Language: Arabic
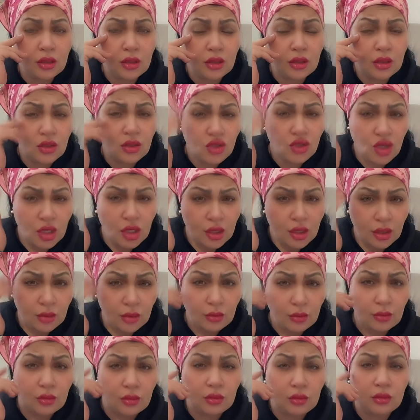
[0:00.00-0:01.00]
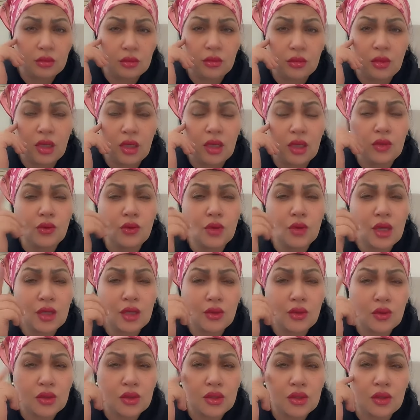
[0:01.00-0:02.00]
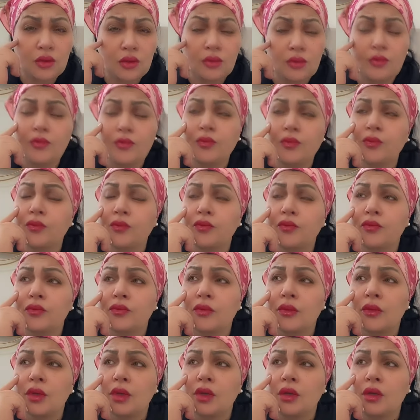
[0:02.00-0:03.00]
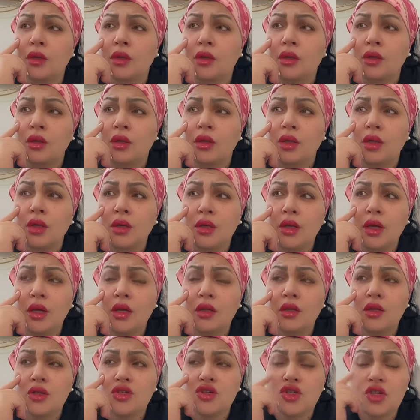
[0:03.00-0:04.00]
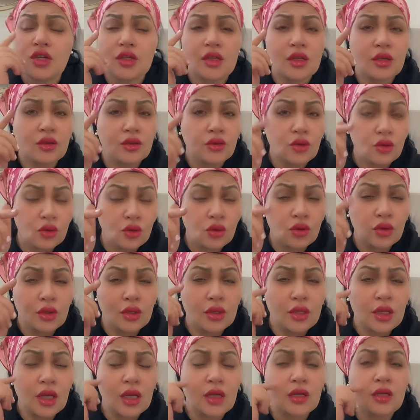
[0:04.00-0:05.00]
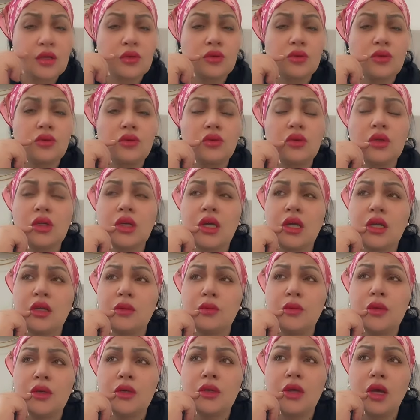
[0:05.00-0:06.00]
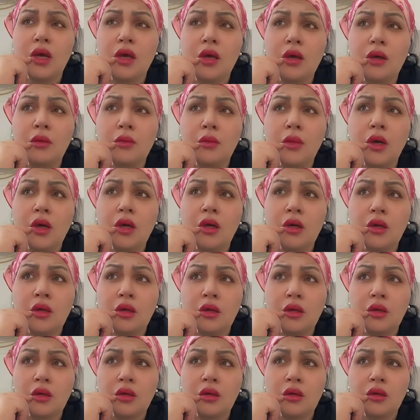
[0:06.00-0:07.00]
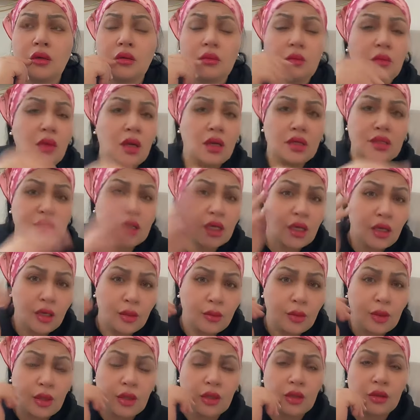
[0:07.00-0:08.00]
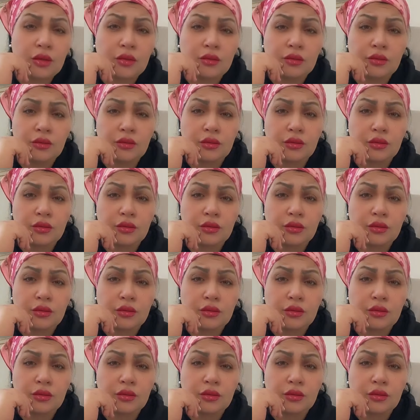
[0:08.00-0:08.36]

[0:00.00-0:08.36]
عنده 14 دخلت جات تدخل يدو لقات بنتها مع مع صاحبها لقات مع ريانين وكلش حشاكم